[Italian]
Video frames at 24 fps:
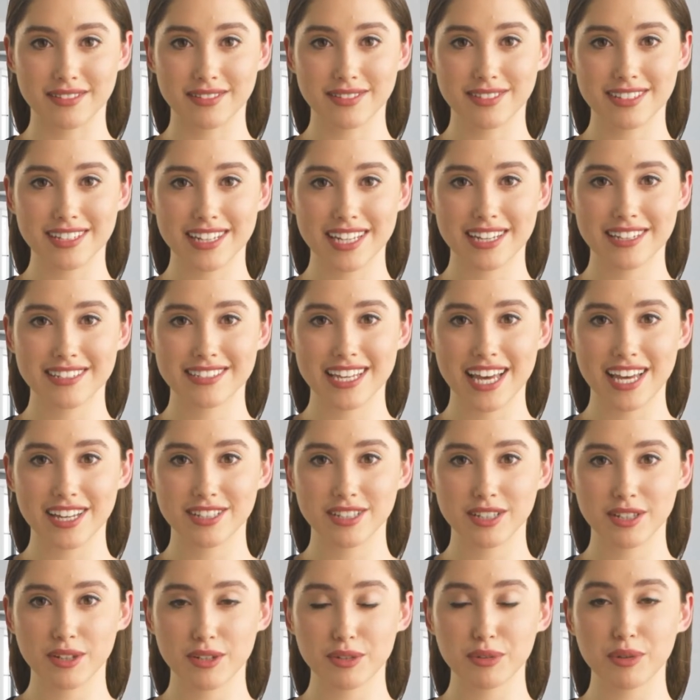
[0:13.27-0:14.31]
si
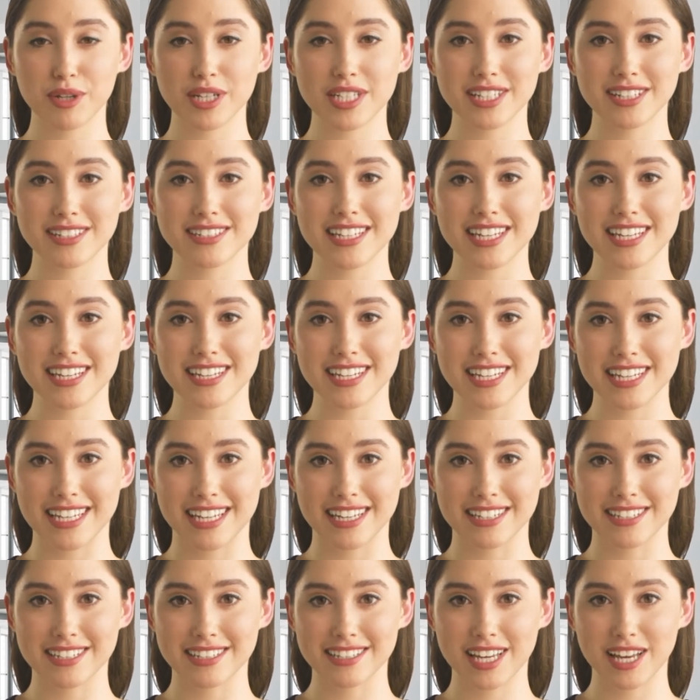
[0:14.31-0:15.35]
intendono quei disegni
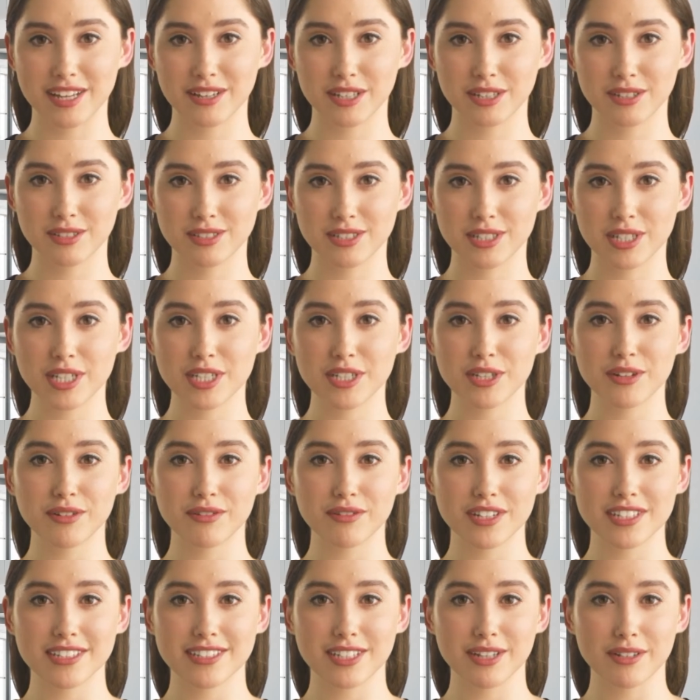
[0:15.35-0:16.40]
che si trovano sulle
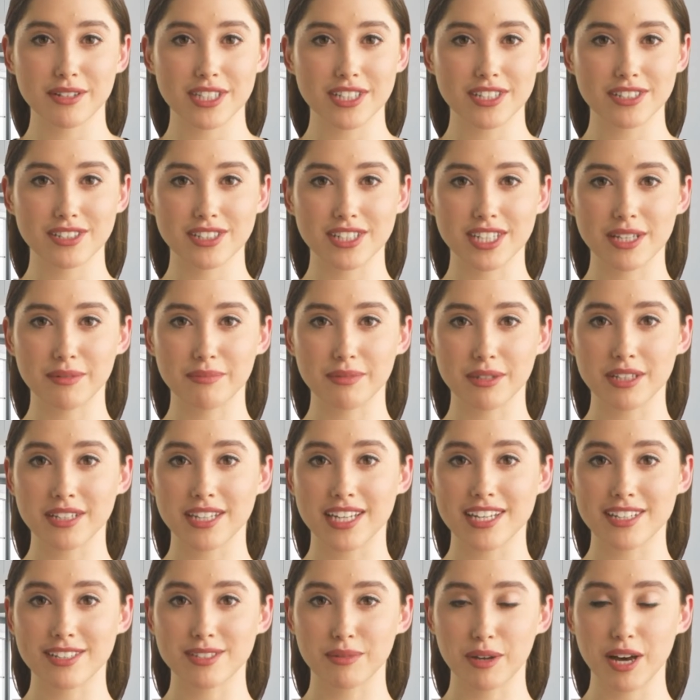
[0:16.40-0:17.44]
confezioni di cibo
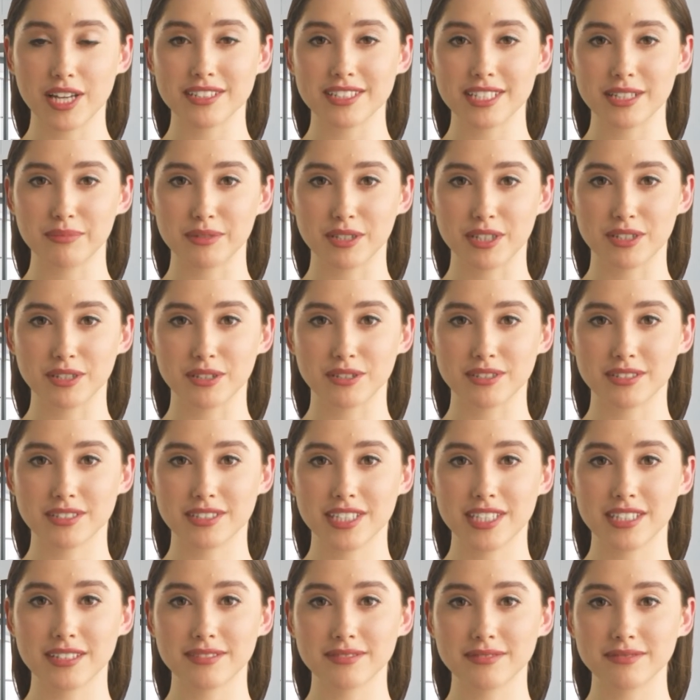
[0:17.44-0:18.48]
e su altri
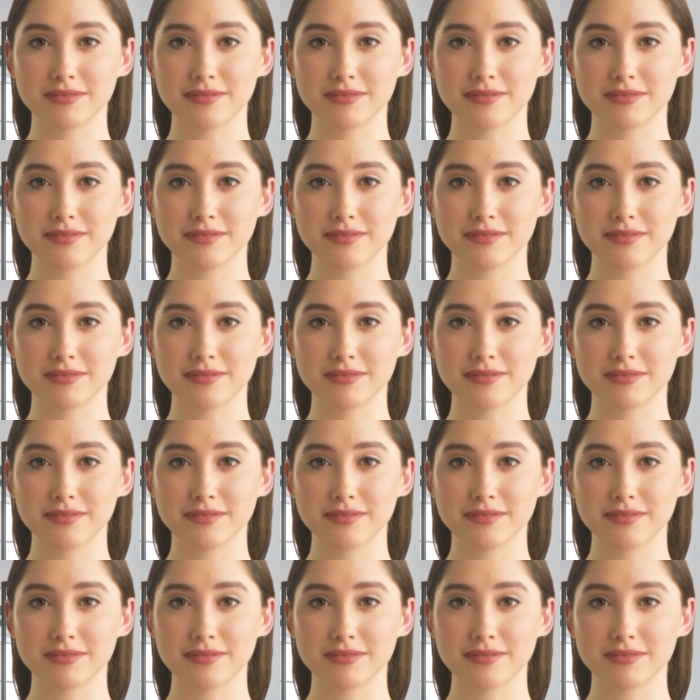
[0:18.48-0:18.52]
prodotti.